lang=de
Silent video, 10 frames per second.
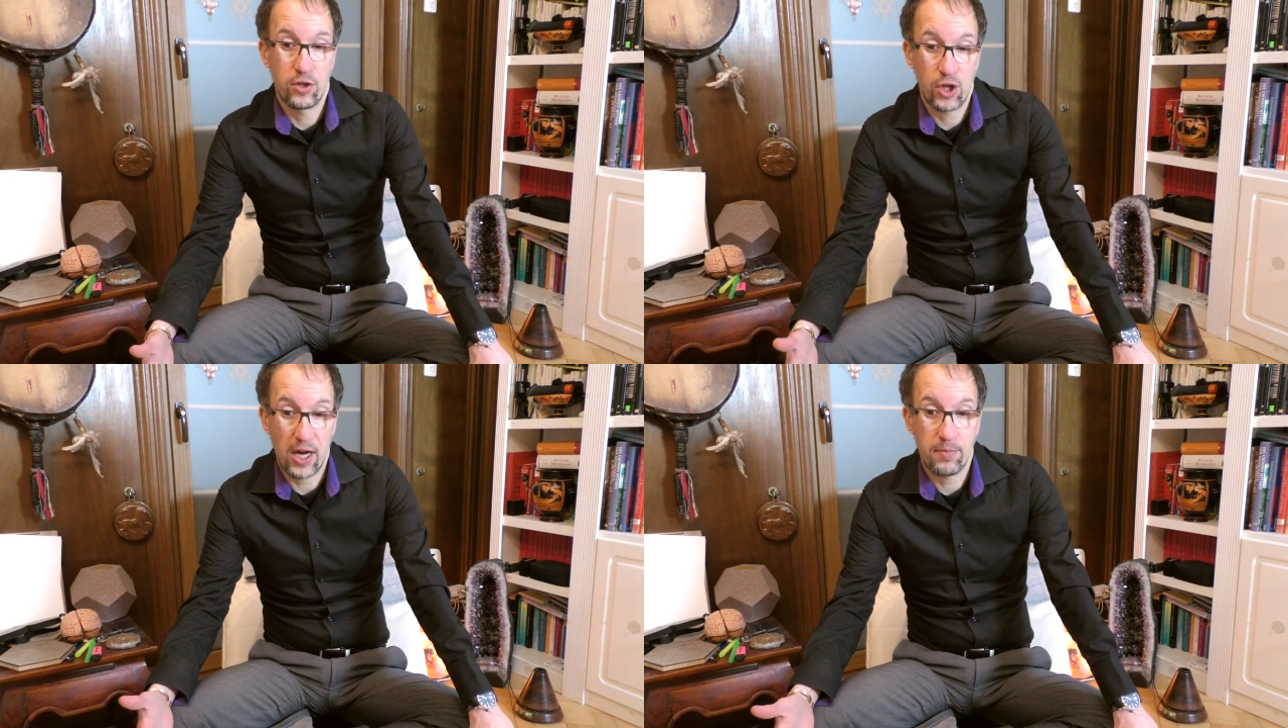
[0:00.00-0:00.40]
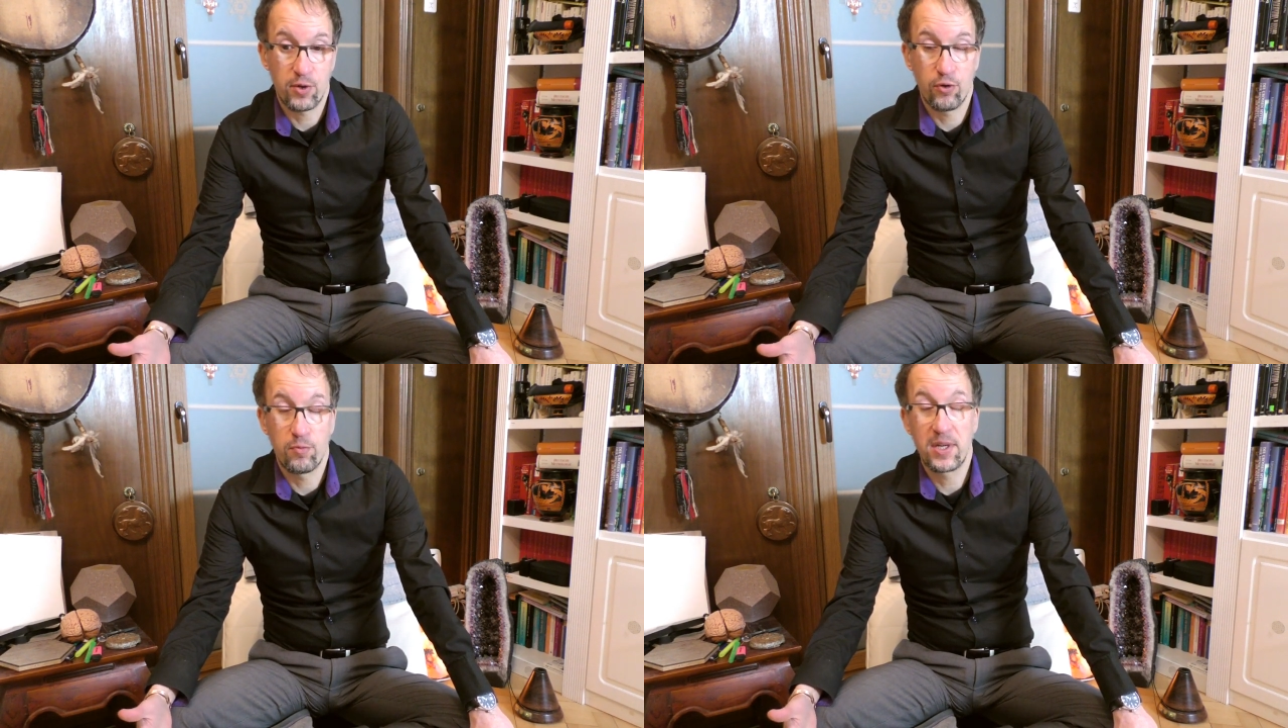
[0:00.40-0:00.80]
stark
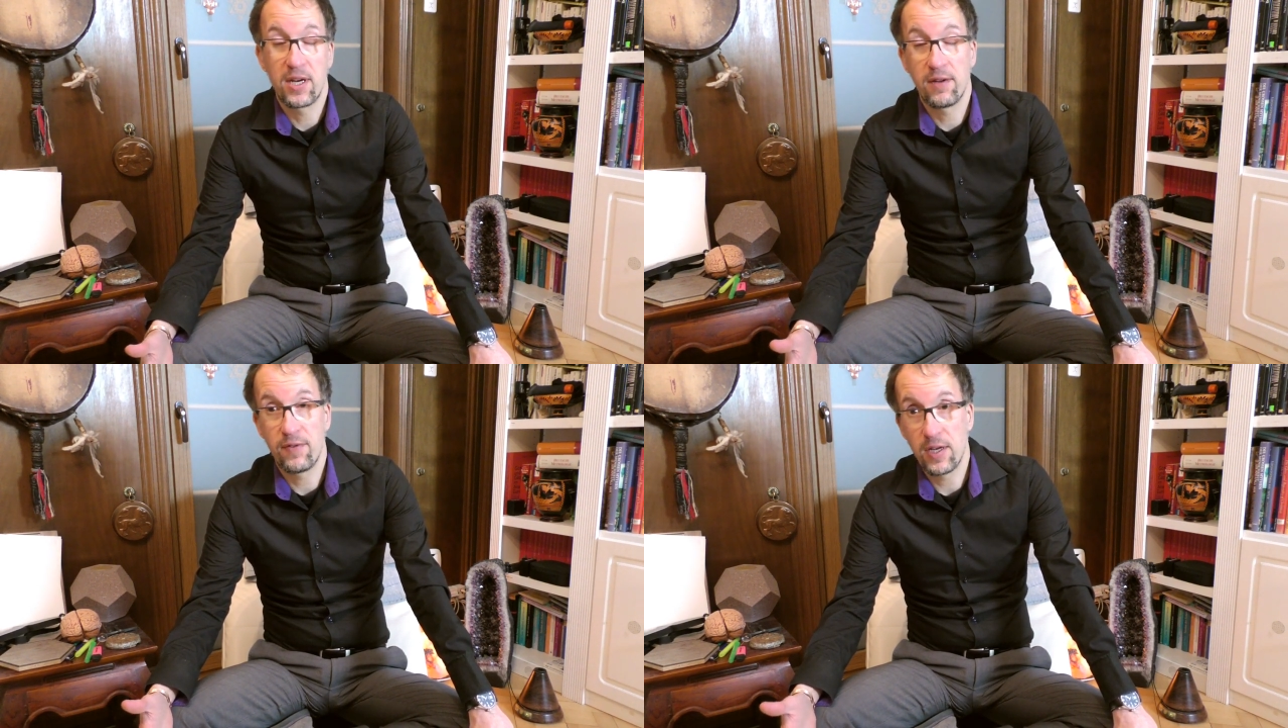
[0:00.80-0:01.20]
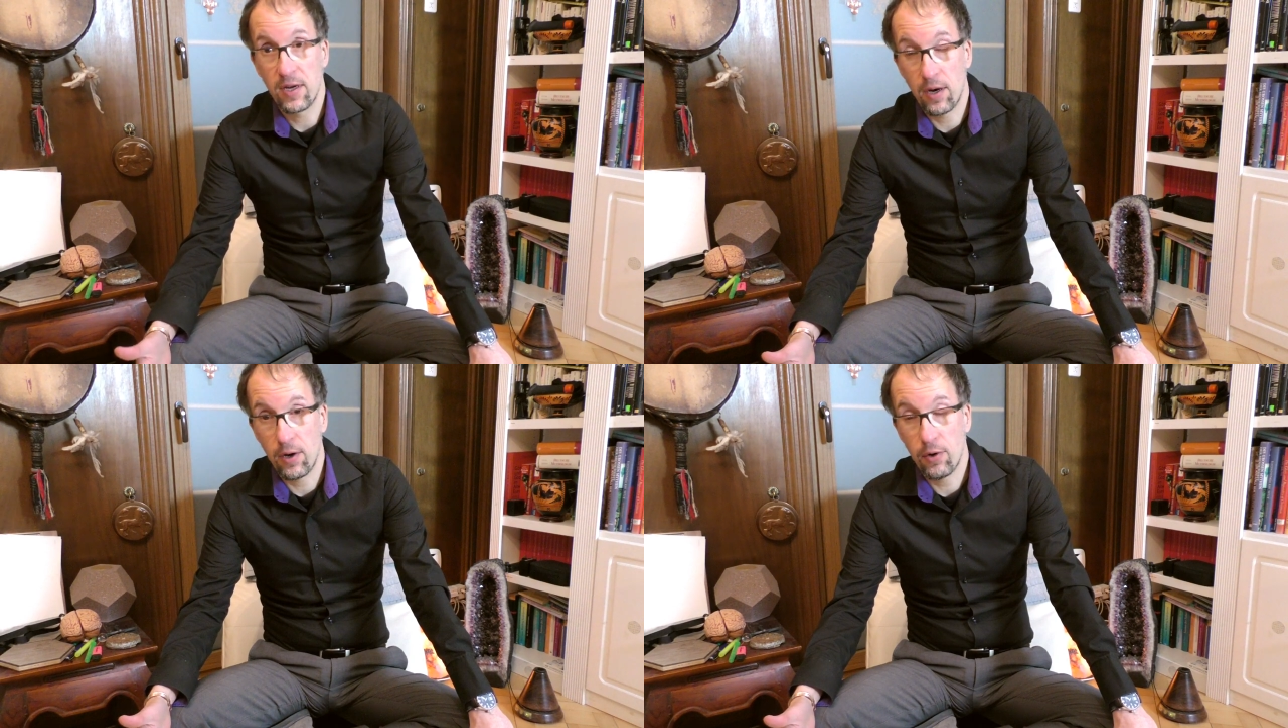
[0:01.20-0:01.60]
betont, Peter
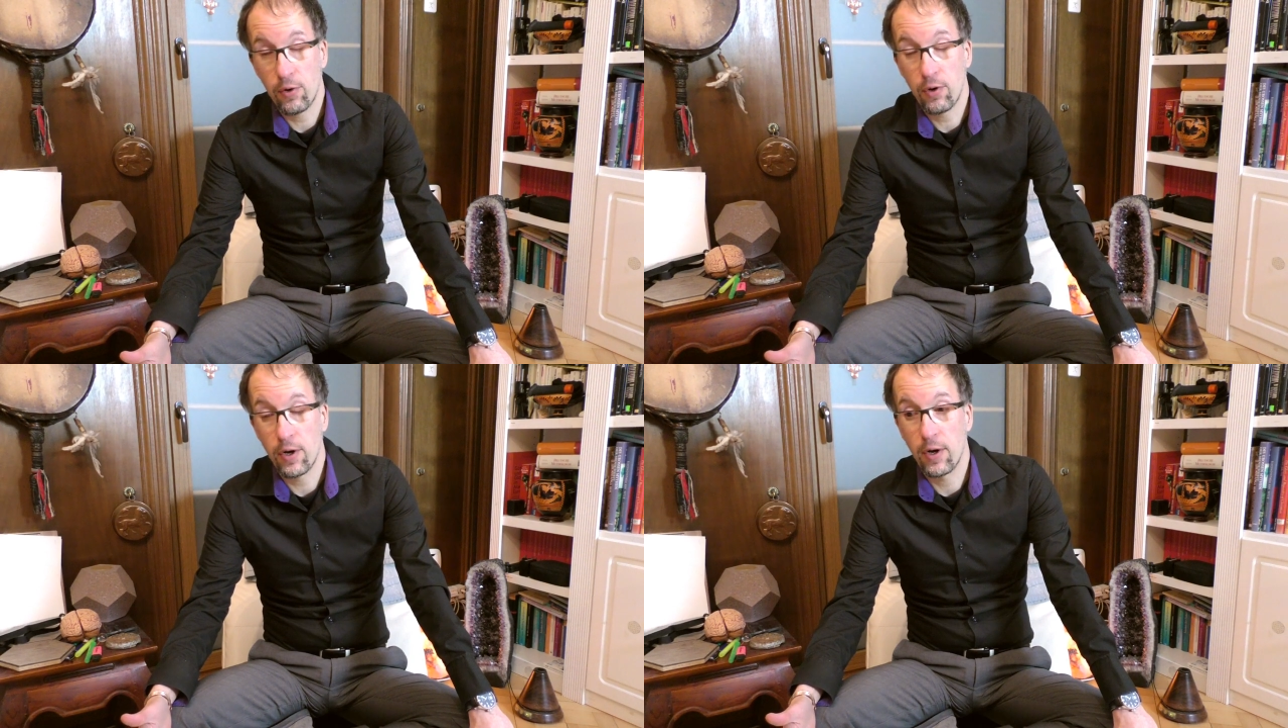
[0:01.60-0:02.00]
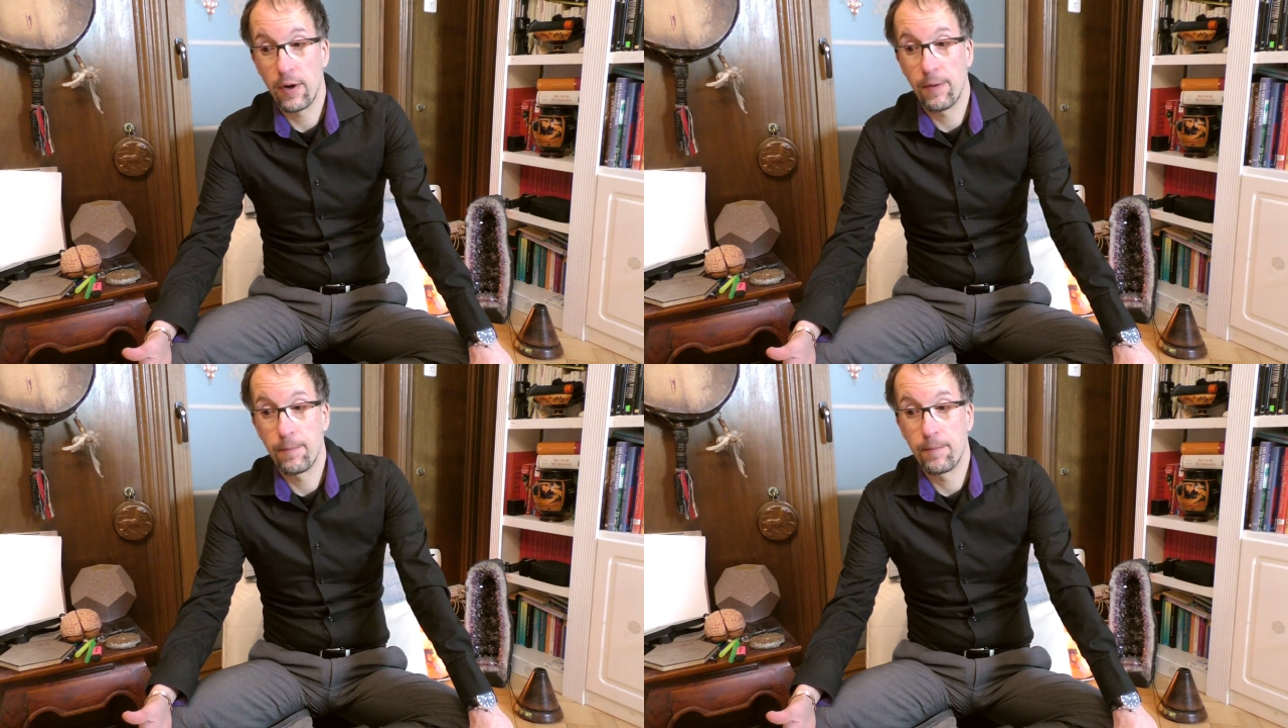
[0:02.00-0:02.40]
Levine
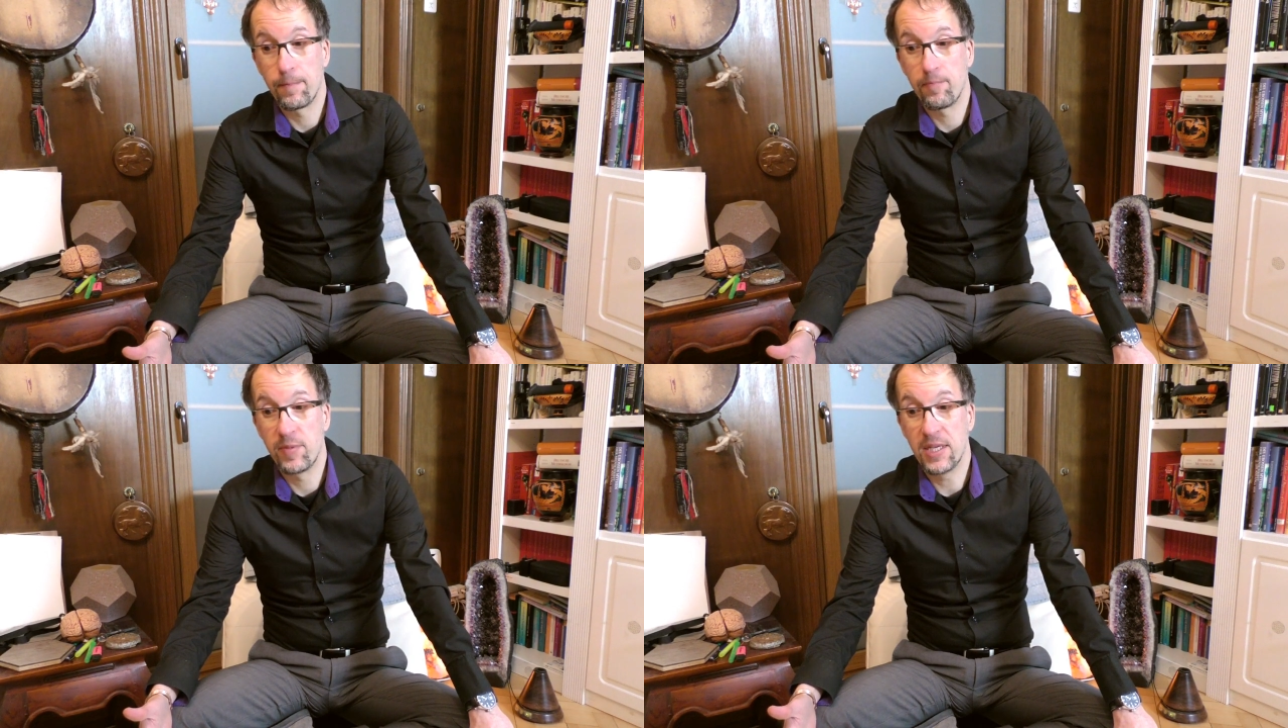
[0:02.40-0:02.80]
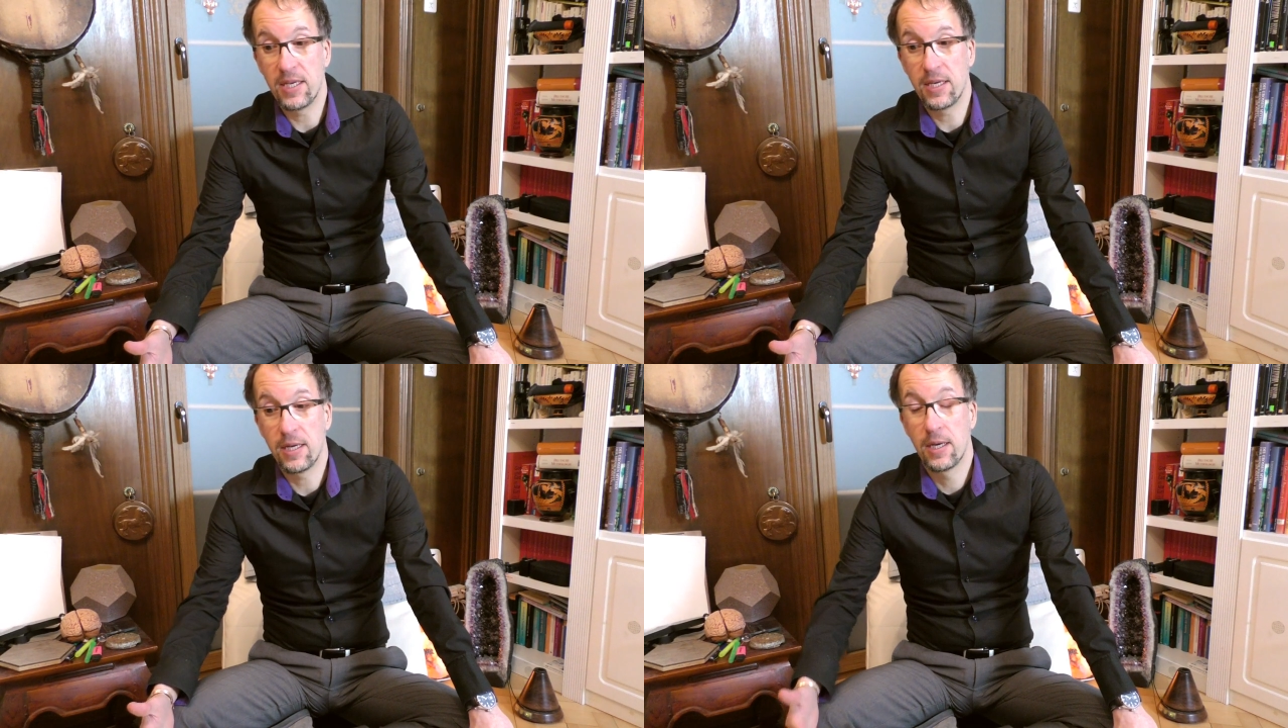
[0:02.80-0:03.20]
auch, ähm,
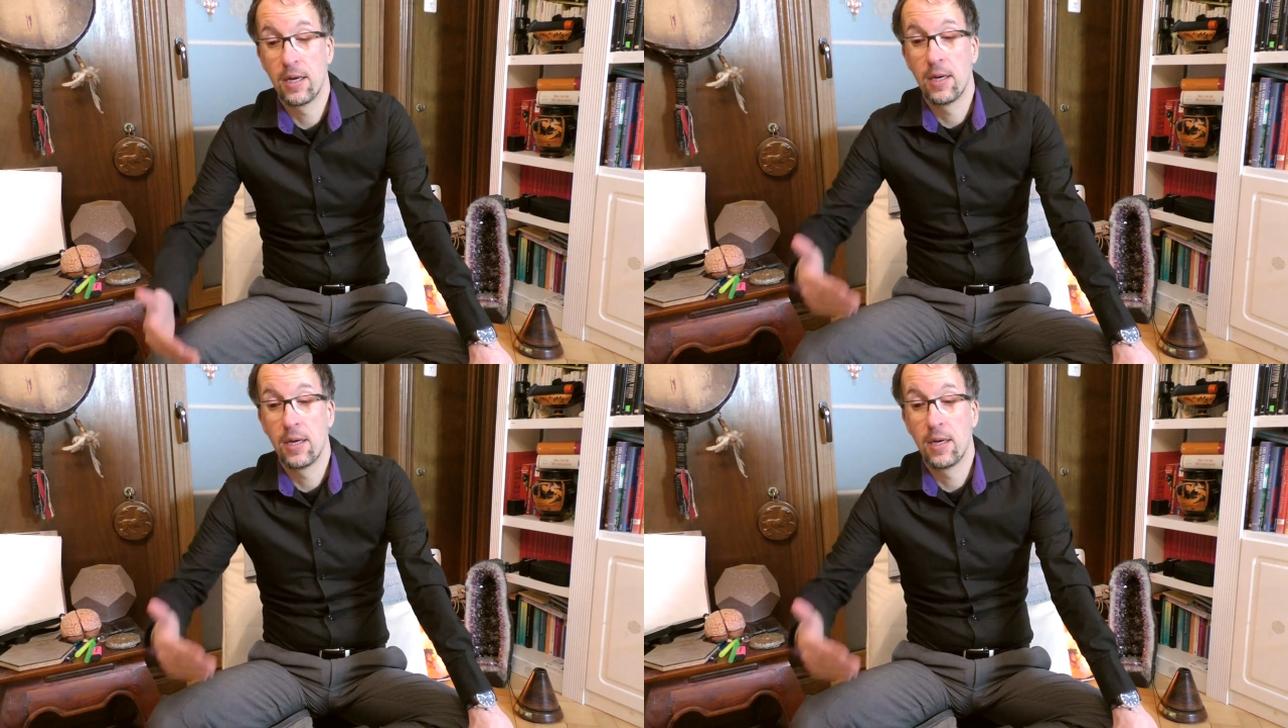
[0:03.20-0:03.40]
die